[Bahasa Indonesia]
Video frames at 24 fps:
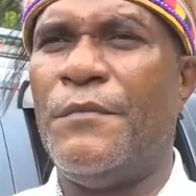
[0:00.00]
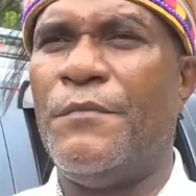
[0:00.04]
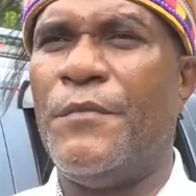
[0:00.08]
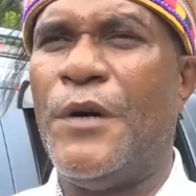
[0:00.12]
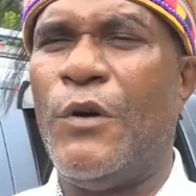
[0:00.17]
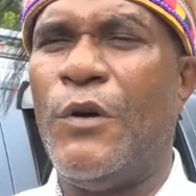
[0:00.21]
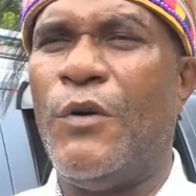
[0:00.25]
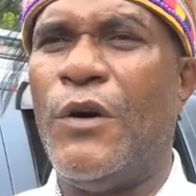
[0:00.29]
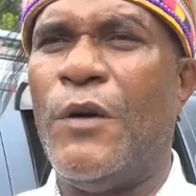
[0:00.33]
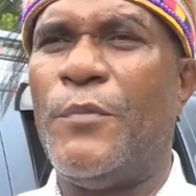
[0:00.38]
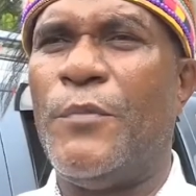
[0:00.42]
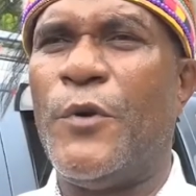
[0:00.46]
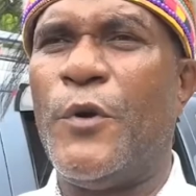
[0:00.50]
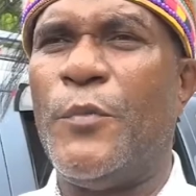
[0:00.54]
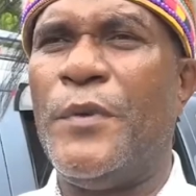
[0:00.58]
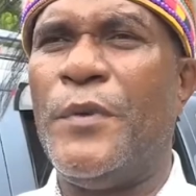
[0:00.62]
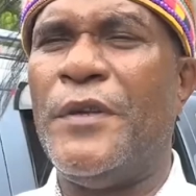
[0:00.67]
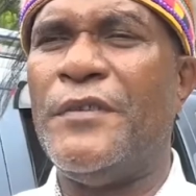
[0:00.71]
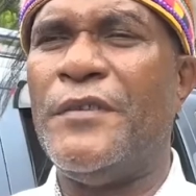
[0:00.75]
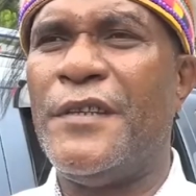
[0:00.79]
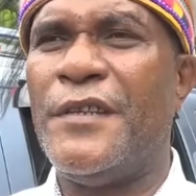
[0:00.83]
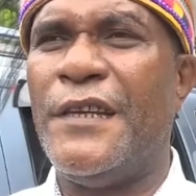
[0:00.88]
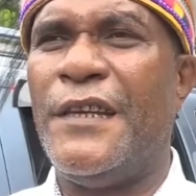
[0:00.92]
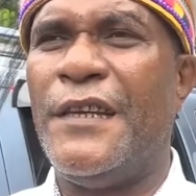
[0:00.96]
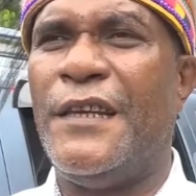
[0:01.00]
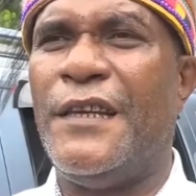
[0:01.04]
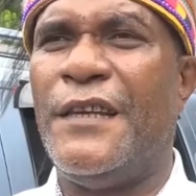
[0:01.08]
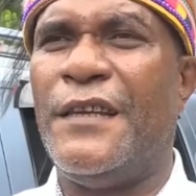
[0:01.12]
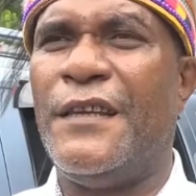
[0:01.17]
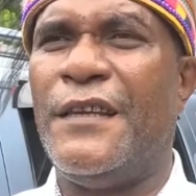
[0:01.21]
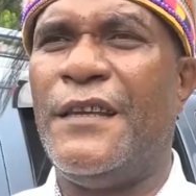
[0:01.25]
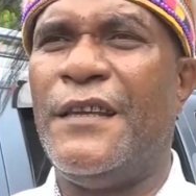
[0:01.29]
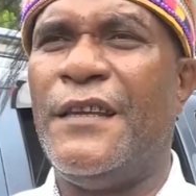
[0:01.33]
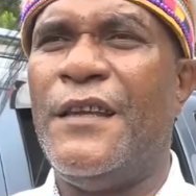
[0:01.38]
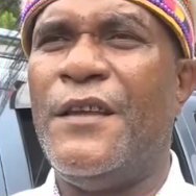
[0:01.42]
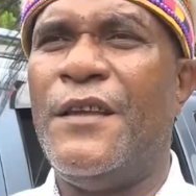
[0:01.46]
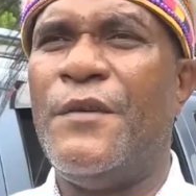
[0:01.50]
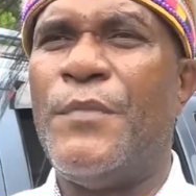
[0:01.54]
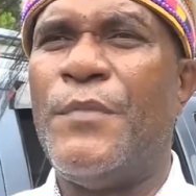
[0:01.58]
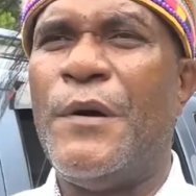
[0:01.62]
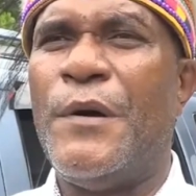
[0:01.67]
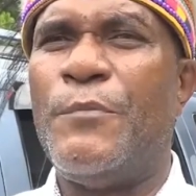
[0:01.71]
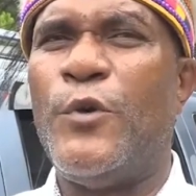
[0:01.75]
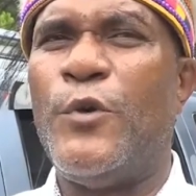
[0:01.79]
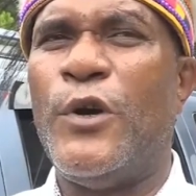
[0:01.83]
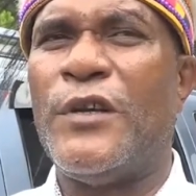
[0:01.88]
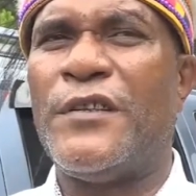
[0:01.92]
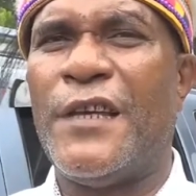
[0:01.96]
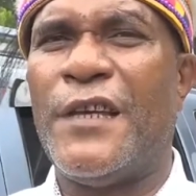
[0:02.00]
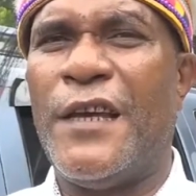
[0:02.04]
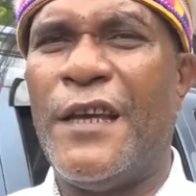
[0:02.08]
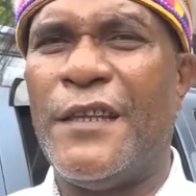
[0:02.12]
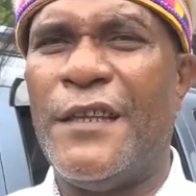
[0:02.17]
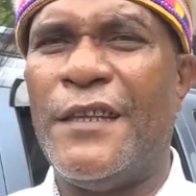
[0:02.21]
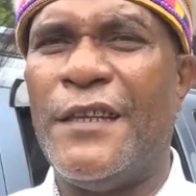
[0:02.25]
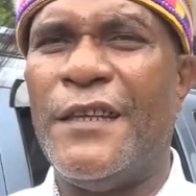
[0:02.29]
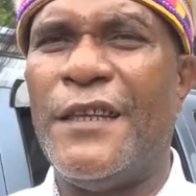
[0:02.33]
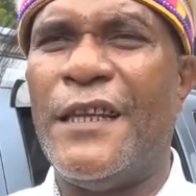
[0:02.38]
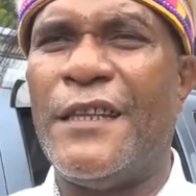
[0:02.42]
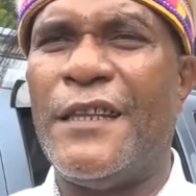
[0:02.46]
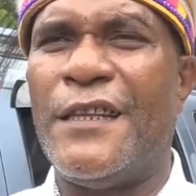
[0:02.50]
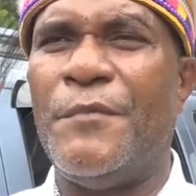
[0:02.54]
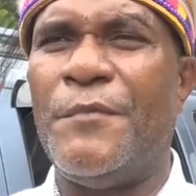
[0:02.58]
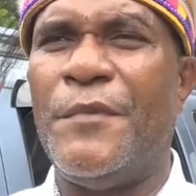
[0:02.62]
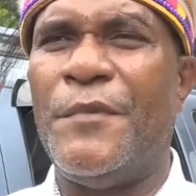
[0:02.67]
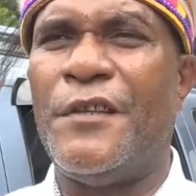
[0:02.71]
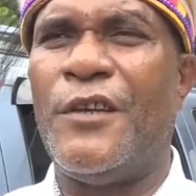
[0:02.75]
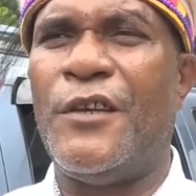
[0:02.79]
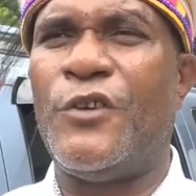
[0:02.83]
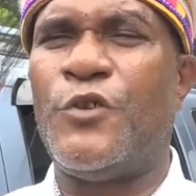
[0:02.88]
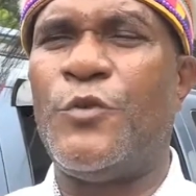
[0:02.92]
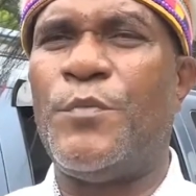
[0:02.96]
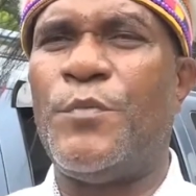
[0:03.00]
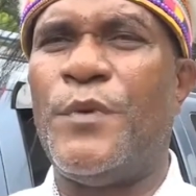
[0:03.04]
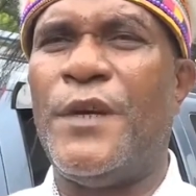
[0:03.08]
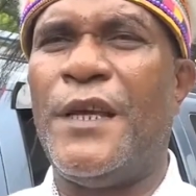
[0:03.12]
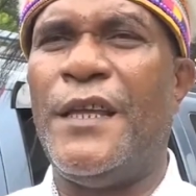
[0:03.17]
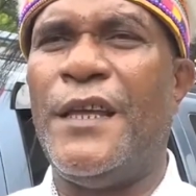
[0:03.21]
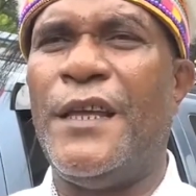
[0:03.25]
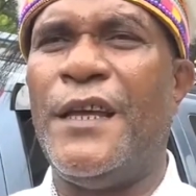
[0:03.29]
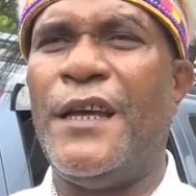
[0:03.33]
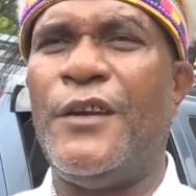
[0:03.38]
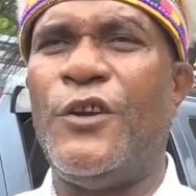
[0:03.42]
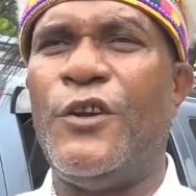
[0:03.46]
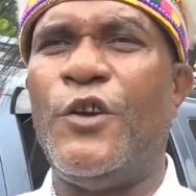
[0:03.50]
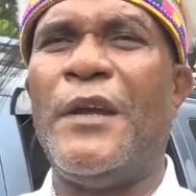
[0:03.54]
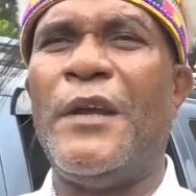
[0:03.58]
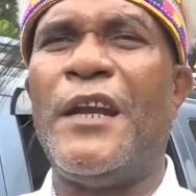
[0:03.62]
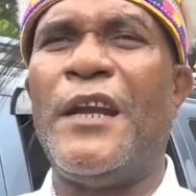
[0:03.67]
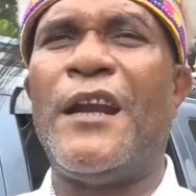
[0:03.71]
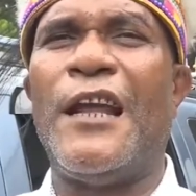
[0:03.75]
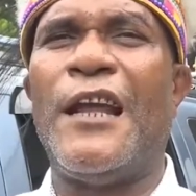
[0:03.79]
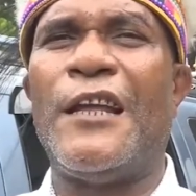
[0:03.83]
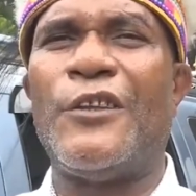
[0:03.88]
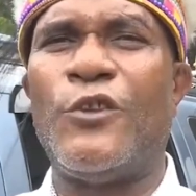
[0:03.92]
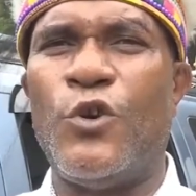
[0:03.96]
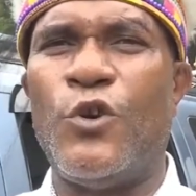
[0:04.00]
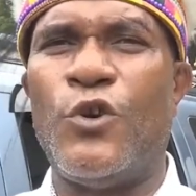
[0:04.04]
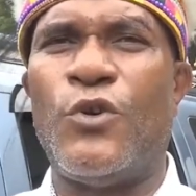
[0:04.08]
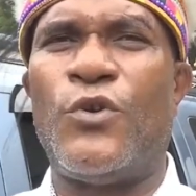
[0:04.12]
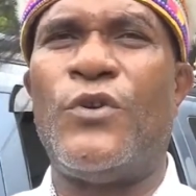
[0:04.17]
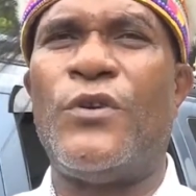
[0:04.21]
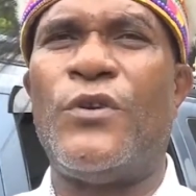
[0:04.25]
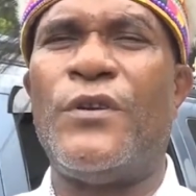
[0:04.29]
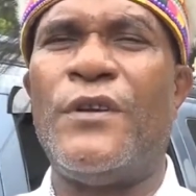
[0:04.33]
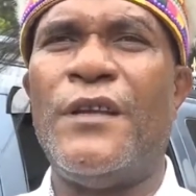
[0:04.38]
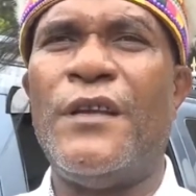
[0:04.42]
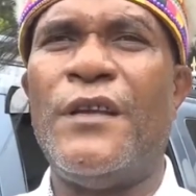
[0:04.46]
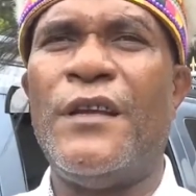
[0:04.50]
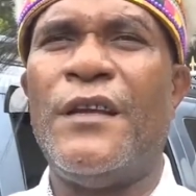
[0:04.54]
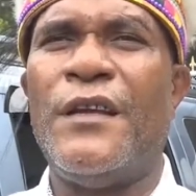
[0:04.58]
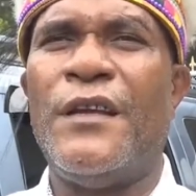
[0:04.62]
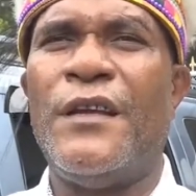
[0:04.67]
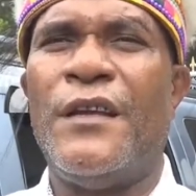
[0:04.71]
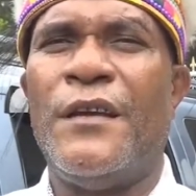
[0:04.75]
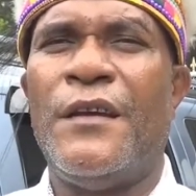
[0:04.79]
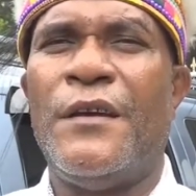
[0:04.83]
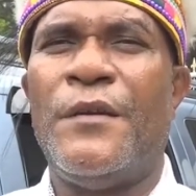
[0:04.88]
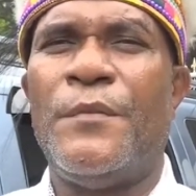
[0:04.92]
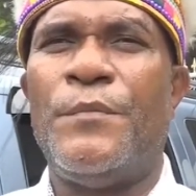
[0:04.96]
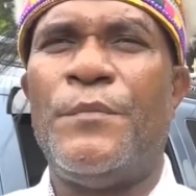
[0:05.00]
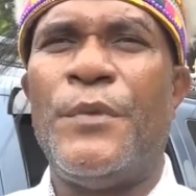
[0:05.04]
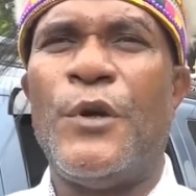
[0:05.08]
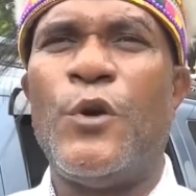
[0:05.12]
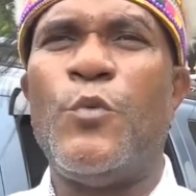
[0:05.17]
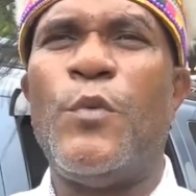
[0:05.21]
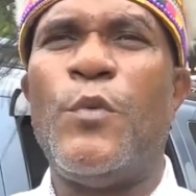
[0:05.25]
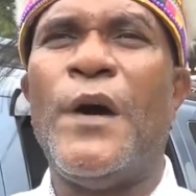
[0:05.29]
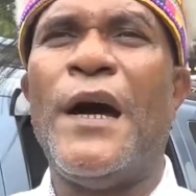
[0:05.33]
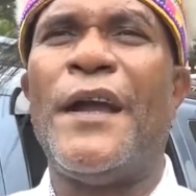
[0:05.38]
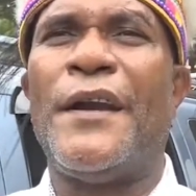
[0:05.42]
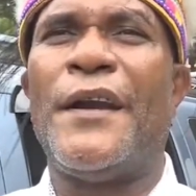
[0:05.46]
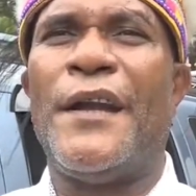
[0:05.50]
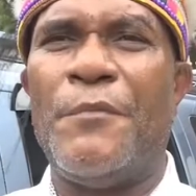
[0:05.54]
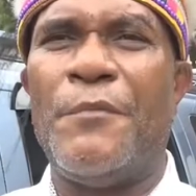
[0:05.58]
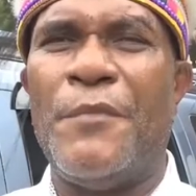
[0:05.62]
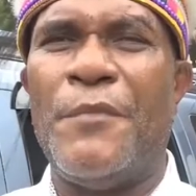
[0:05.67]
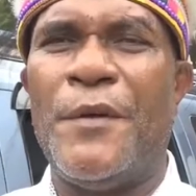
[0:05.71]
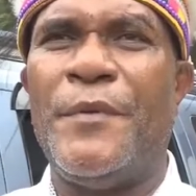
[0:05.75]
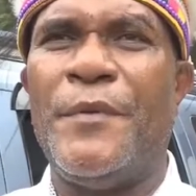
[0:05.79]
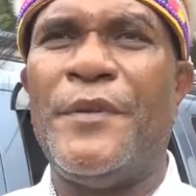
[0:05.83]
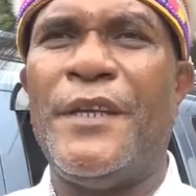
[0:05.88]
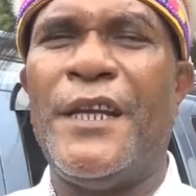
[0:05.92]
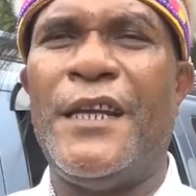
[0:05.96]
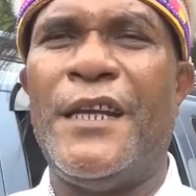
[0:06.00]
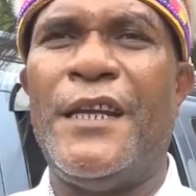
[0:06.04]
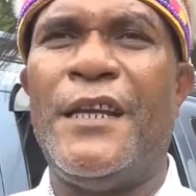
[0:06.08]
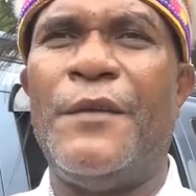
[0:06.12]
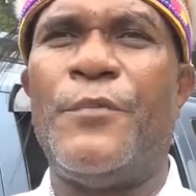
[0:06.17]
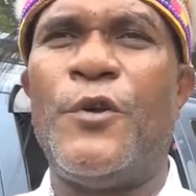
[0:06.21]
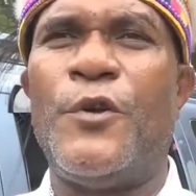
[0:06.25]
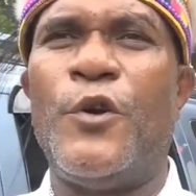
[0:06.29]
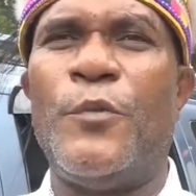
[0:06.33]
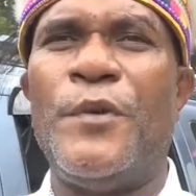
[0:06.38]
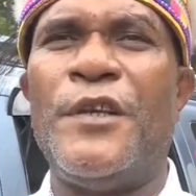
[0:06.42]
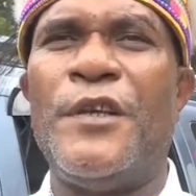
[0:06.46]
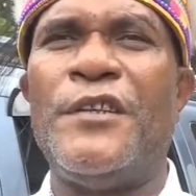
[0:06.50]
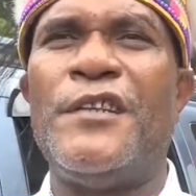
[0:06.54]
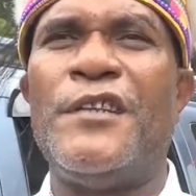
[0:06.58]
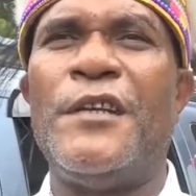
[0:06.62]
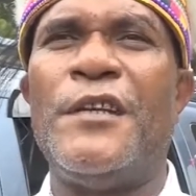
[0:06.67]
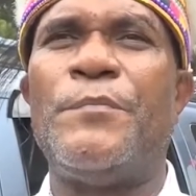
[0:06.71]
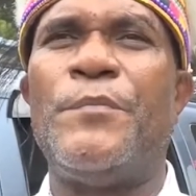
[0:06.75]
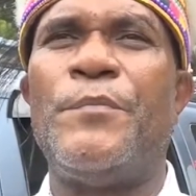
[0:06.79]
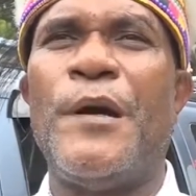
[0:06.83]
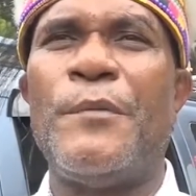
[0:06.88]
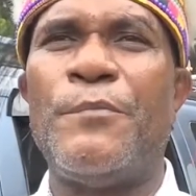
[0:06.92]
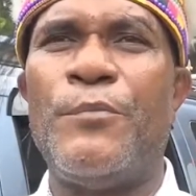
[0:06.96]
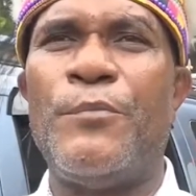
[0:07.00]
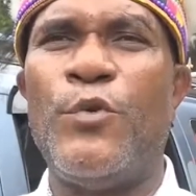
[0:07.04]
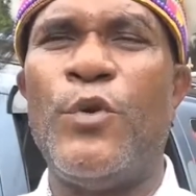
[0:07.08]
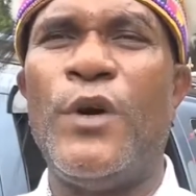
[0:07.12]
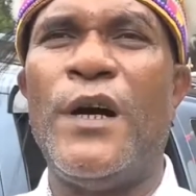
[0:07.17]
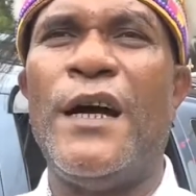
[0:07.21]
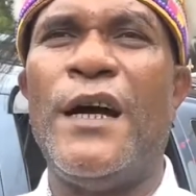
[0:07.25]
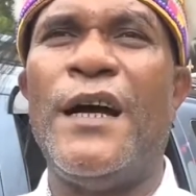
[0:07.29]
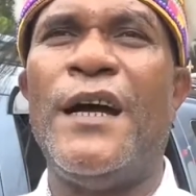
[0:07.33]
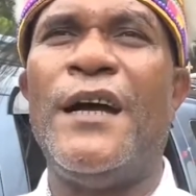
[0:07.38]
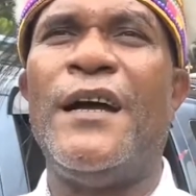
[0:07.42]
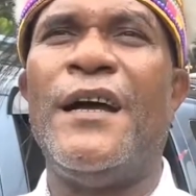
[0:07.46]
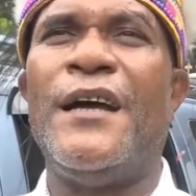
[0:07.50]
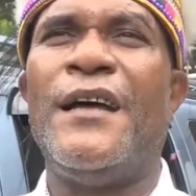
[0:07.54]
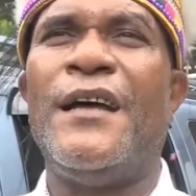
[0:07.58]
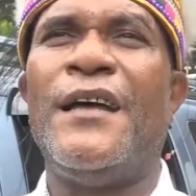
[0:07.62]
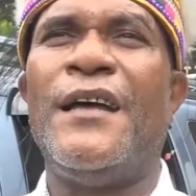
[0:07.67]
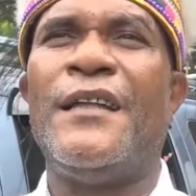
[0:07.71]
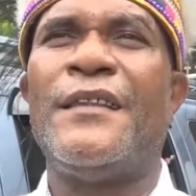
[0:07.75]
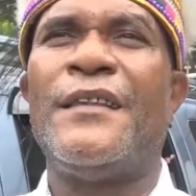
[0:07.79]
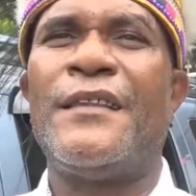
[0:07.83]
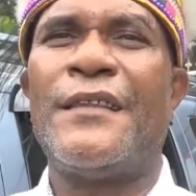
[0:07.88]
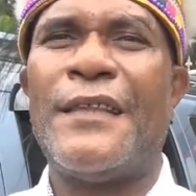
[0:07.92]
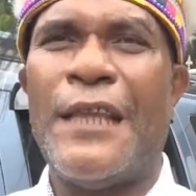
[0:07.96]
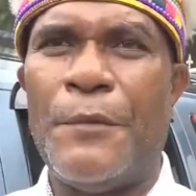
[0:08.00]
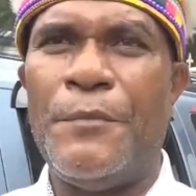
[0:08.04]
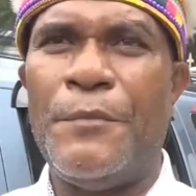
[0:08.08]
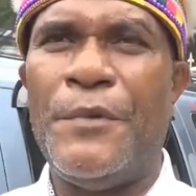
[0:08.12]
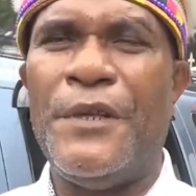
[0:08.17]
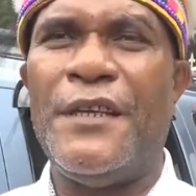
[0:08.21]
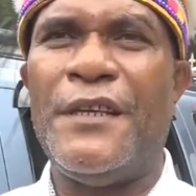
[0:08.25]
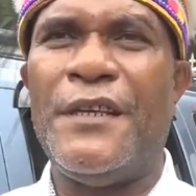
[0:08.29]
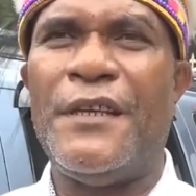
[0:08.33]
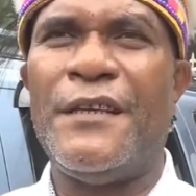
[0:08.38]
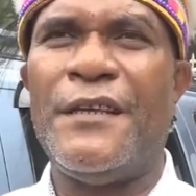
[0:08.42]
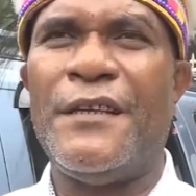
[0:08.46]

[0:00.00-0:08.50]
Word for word: bahwa provinsi Papua saat ini kita minta supaya nomenklatur perubahan nama menjadi Provinsi Papua tadi.